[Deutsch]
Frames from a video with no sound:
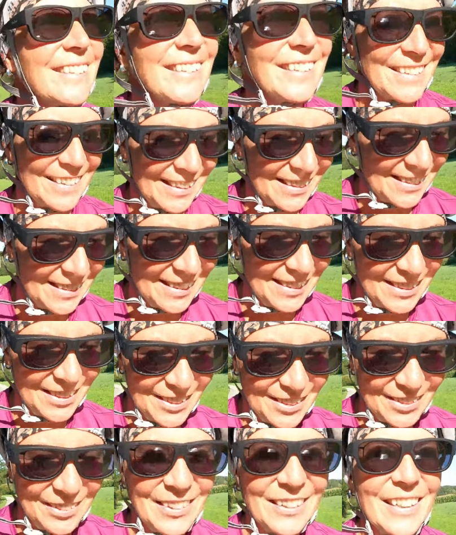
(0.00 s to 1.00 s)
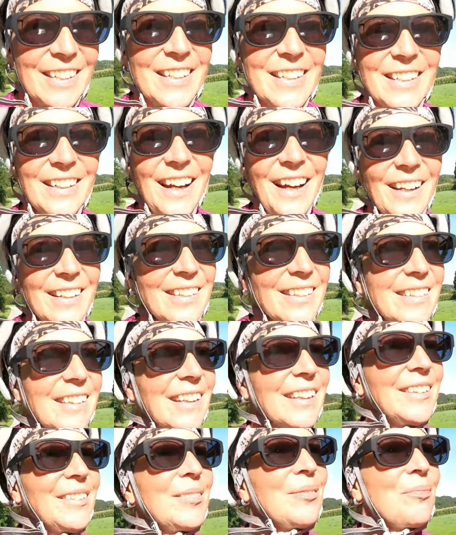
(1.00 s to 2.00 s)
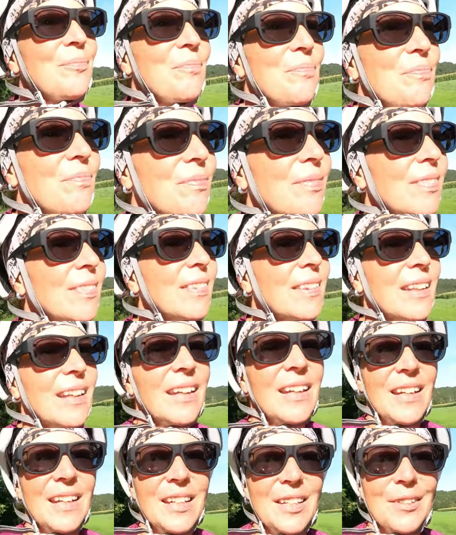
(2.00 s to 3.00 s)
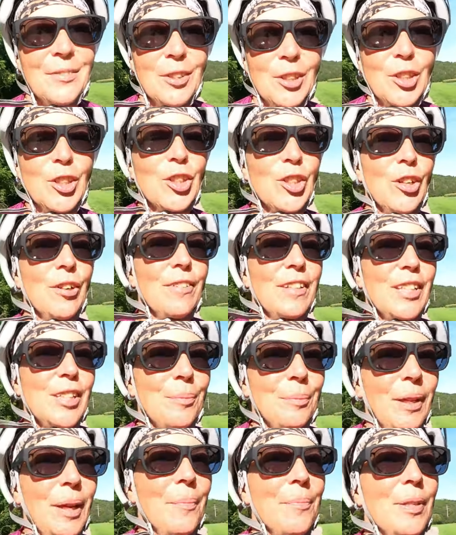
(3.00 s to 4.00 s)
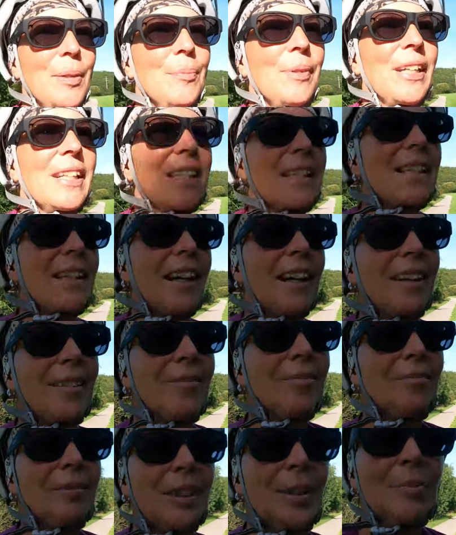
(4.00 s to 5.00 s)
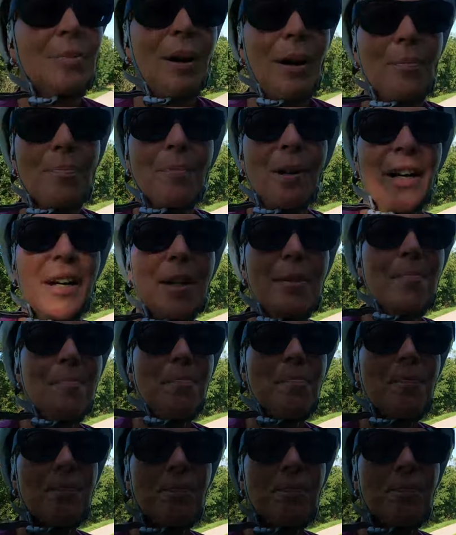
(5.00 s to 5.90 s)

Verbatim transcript: so, jetzt geht es gleich ein Stück an der Straße lang. Ich wollte euch noch was zum Campingplatz sagen in Pappenheim.